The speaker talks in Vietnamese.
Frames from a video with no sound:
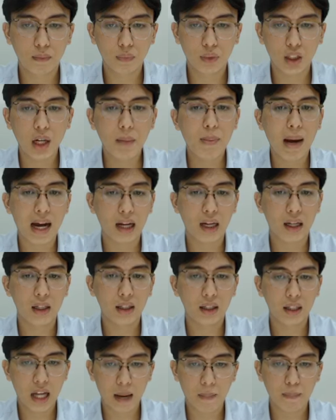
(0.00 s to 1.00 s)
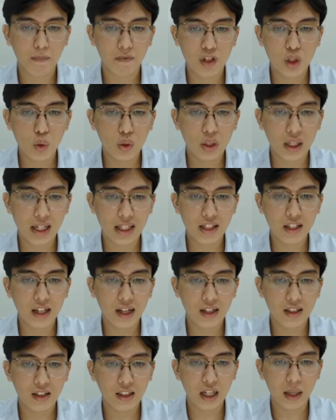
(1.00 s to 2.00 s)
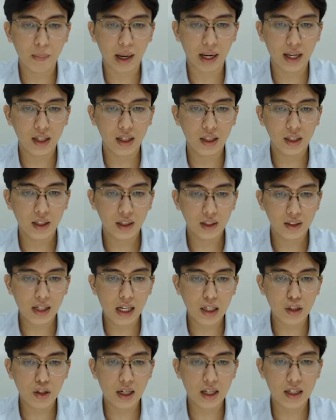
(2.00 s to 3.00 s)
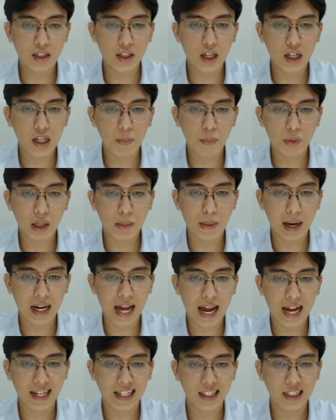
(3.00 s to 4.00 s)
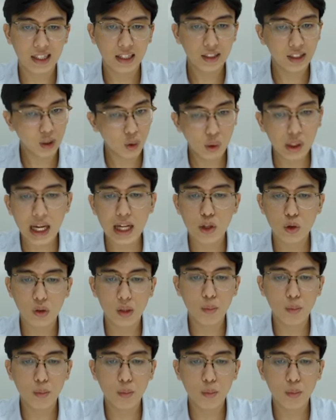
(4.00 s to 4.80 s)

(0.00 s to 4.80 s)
cân bằng đẹp. Ví dụ như là những điểm này. Đây nó là những cái điểm cân bằng lại này thì ok chúng ta